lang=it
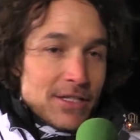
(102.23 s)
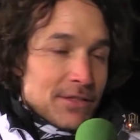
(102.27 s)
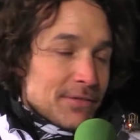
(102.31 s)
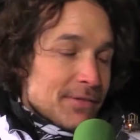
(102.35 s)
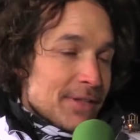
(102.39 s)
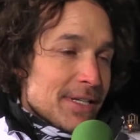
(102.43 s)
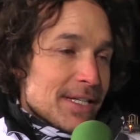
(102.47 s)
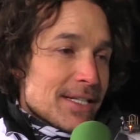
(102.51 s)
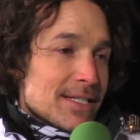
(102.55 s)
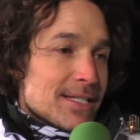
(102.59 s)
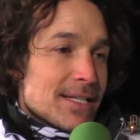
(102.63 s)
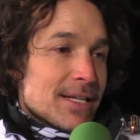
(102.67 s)

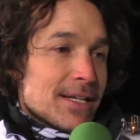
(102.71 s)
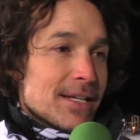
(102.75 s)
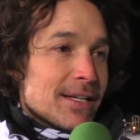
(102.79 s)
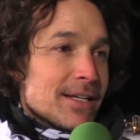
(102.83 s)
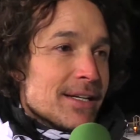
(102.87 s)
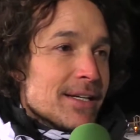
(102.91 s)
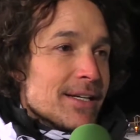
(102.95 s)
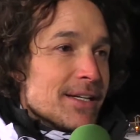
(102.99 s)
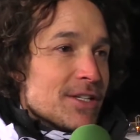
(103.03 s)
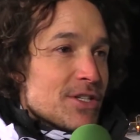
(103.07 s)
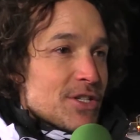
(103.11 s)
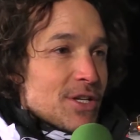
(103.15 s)

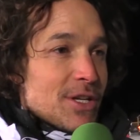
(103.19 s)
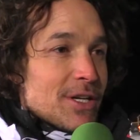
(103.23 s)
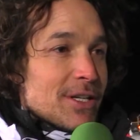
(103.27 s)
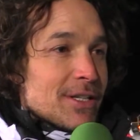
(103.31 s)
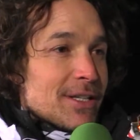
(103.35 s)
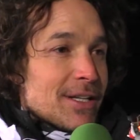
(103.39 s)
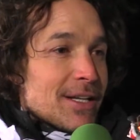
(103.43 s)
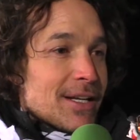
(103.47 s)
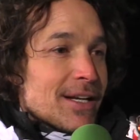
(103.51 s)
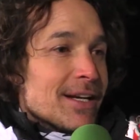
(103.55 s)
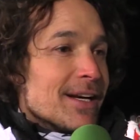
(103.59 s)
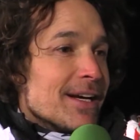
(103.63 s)
svizzere
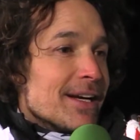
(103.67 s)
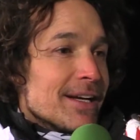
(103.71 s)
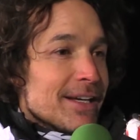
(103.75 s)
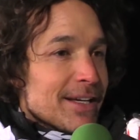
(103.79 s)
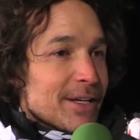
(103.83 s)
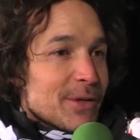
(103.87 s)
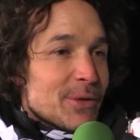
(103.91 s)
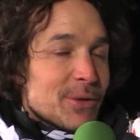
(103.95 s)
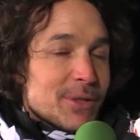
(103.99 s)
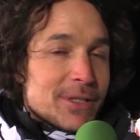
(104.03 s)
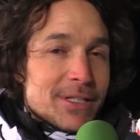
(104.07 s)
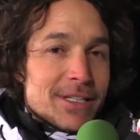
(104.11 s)
eccetera
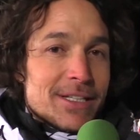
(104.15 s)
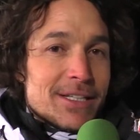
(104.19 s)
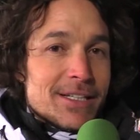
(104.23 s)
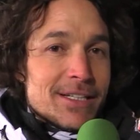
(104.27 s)
e quindi